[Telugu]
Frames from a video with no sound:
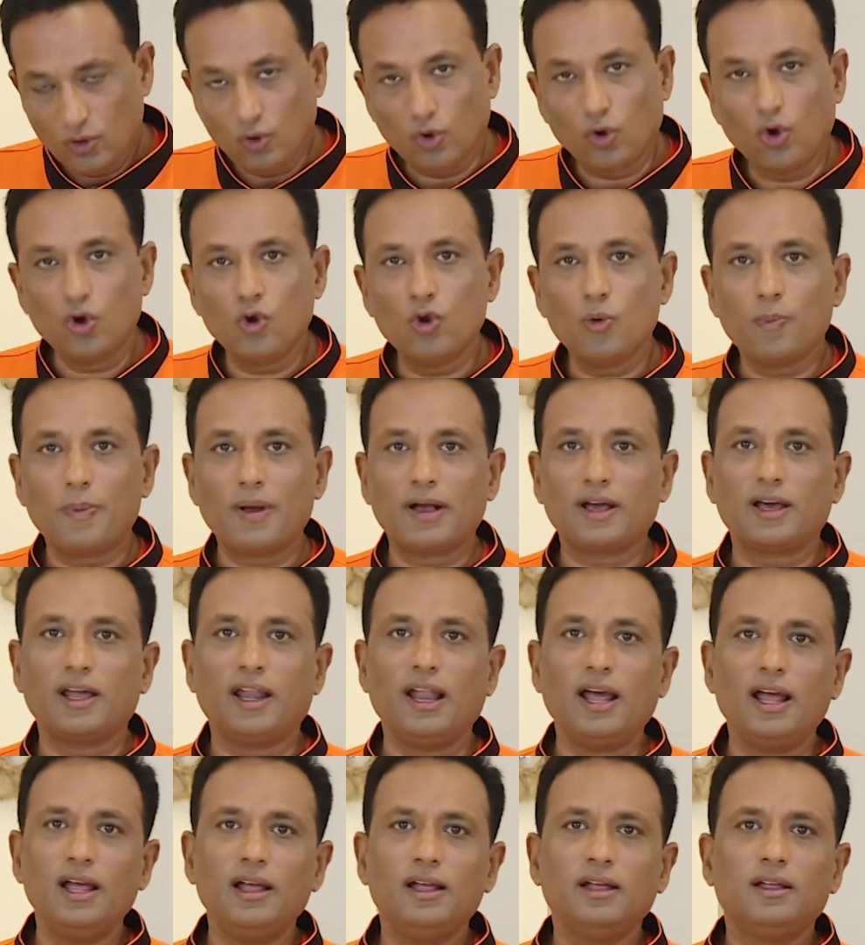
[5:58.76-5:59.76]
రెండు
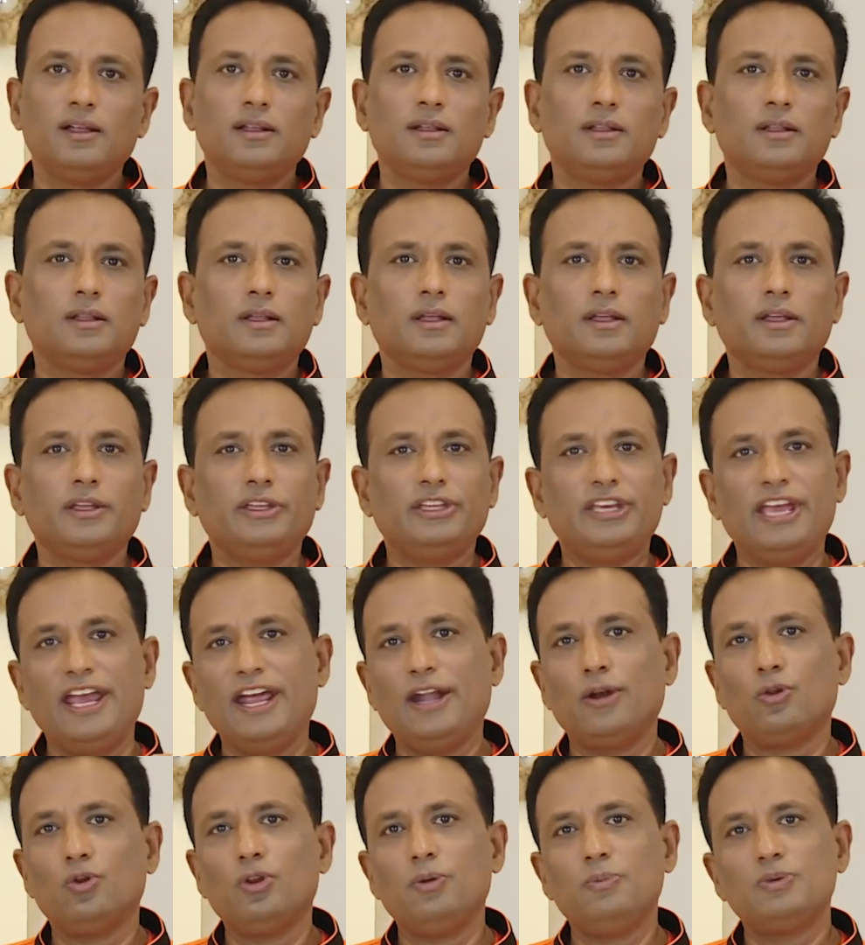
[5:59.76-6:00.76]
పక్కల
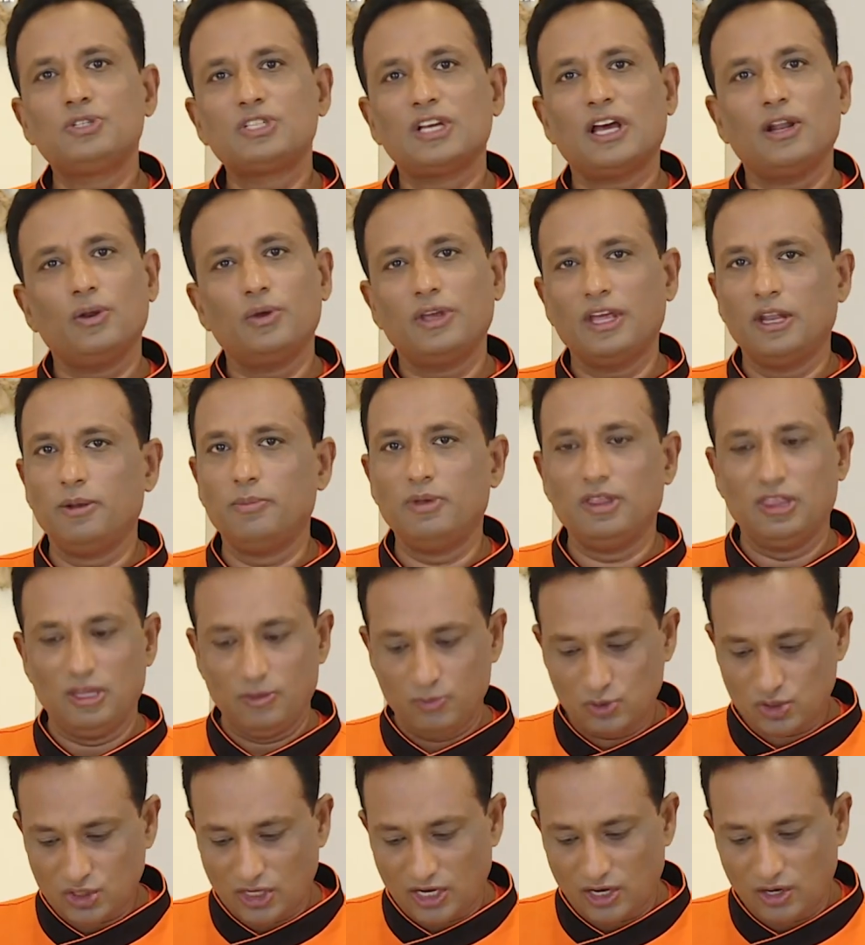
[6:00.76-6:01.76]
ఏడు నిమిషాలు ఎనిమిది
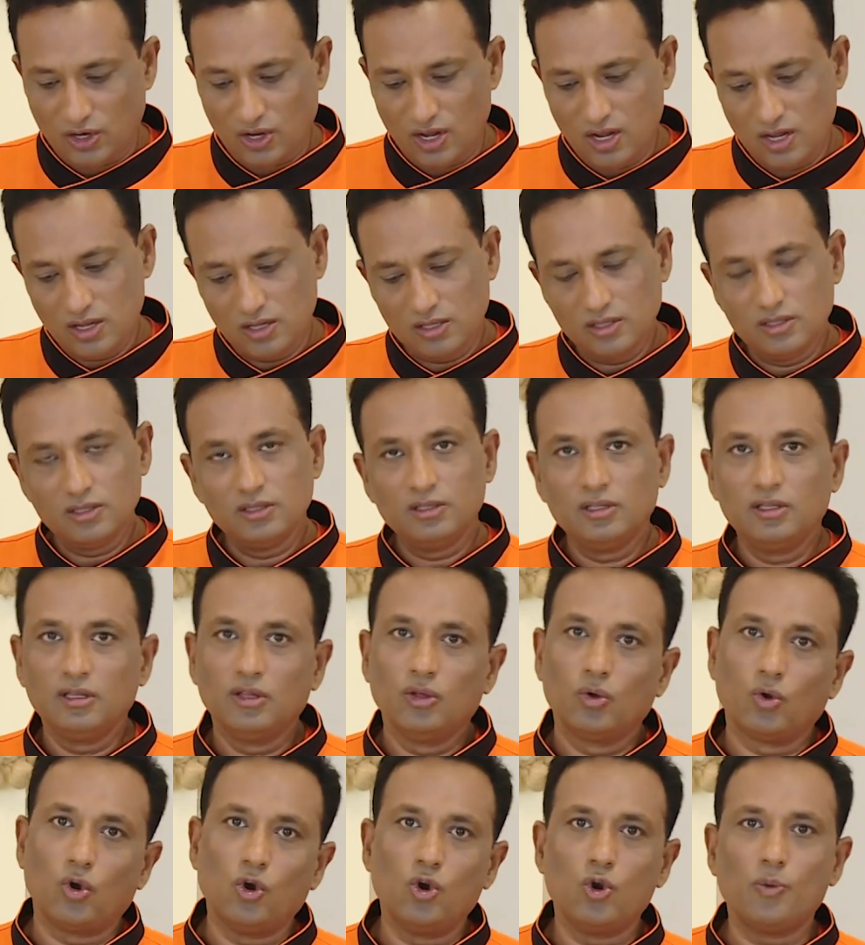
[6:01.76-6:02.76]
నిమిషాల్లో
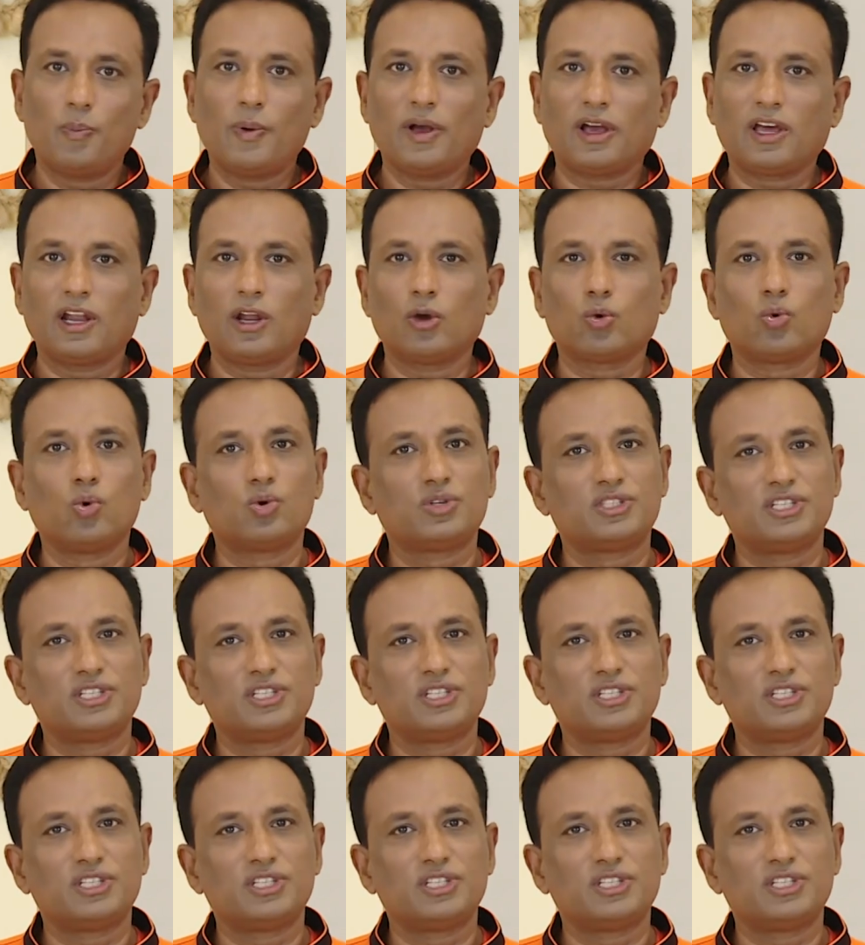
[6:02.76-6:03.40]
రెండు పక్కల కుక్